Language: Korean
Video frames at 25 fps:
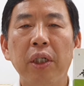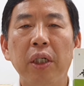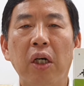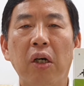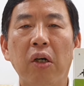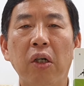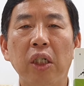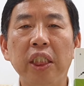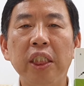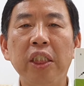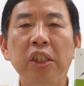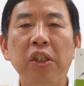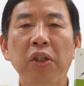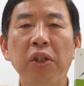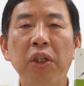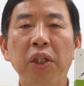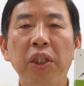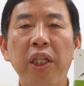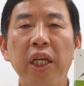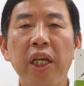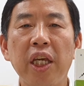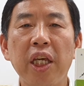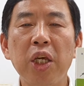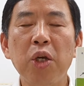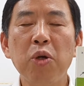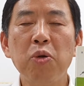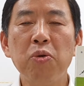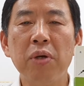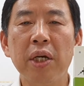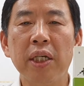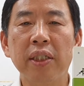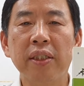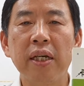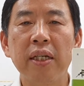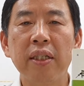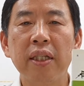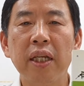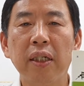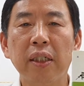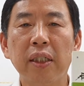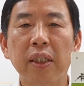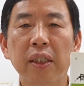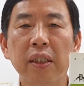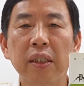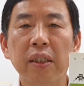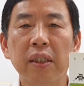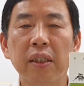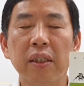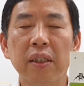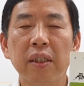2000년대 어, 이후의
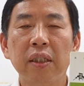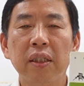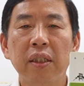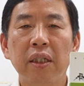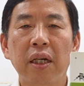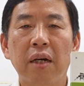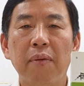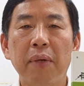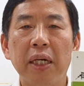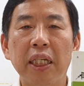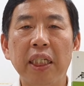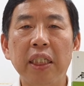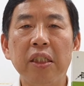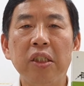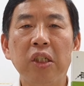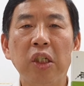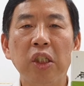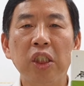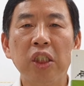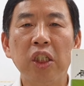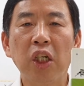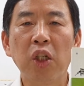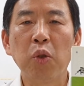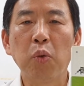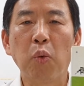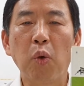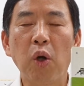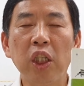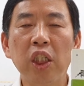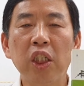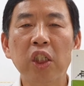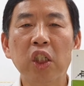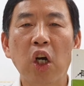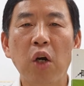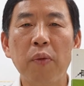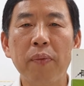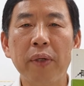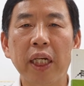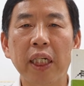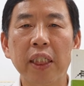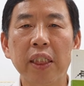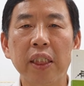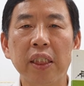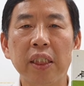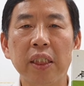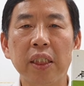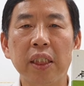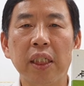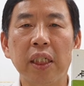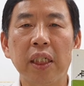세대는 아마 2002년
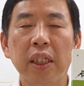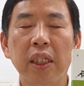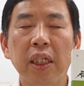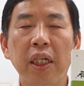월드컵이라든지